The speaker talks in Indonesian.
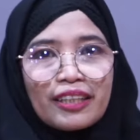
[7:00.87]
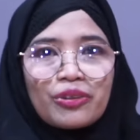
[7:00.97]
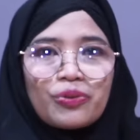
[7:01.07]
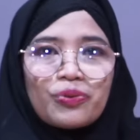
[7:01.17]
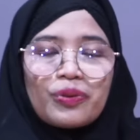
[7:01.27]

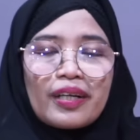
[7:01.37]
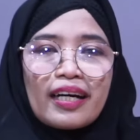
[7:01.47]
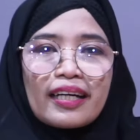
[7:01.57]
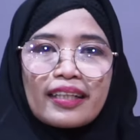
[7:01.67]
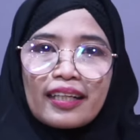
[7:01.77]
itu
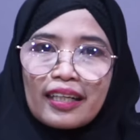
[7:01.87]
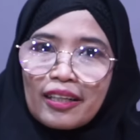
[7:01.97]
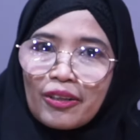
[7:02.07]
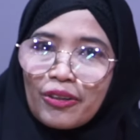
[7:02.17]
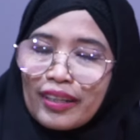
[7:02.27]

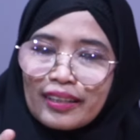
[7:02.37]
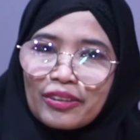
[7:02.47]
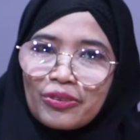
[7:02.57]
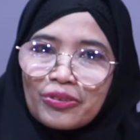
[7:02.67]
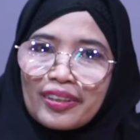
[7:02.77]
adalah orang
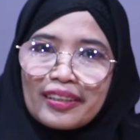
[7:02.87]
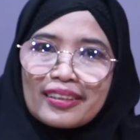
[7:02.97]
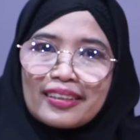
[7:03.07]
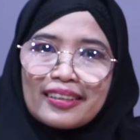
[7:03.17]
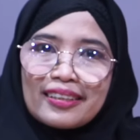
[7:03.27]
yang sukses.
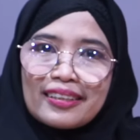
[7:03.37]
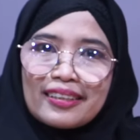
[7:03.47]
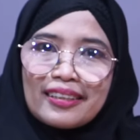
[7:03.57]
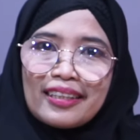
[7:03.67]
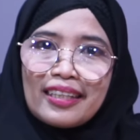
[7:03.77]

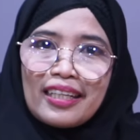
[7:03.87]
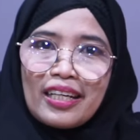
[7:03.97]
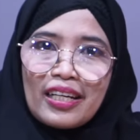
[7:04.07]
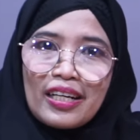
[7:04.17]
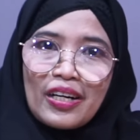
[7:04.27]

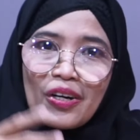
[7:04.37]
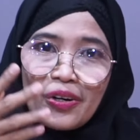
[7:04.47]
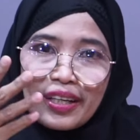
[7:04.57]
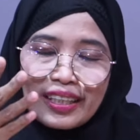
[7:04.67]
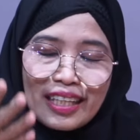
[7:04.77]

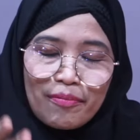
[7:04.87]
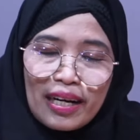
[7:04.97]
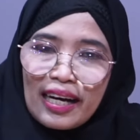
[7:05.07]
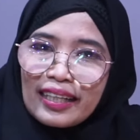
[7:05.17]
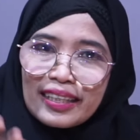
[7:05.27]
Orang yang
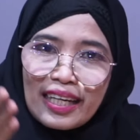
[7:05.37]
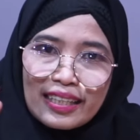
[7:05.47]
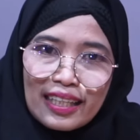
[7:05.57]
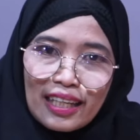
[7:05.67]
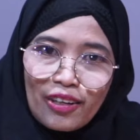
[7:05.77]
bahagia
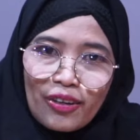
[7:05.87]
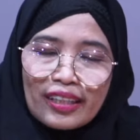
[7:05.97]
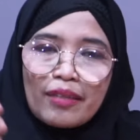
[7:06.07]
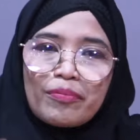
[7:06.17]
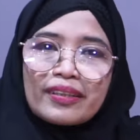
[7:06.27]
adalah
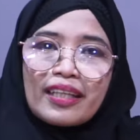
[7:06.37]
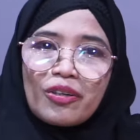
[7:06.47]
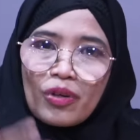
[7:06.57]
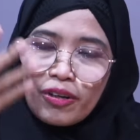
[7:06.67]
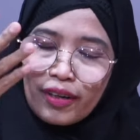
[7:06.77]
orang yang
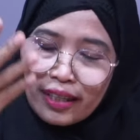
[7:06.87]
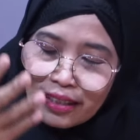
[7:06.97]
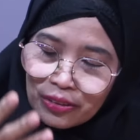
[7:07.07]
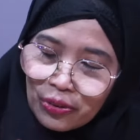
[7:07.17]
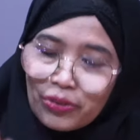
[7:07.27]
bertakwa. Orang
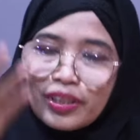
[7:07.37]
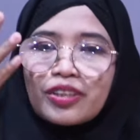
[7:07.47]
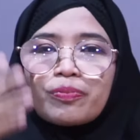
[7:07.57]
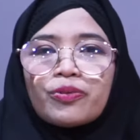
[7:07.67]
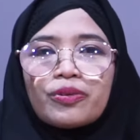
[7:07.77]
yang
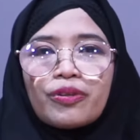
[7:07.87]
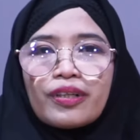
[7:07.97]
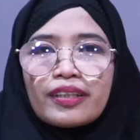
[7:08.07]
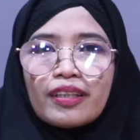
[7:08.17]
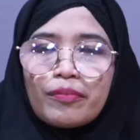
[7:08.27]
sukses pun
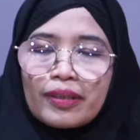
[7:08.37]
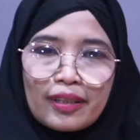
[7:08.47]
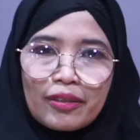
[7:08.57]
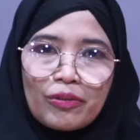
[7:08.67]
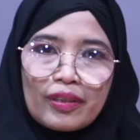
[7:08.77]
orang yang
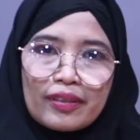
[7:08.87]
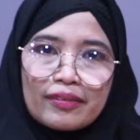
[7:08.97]
bertakwa.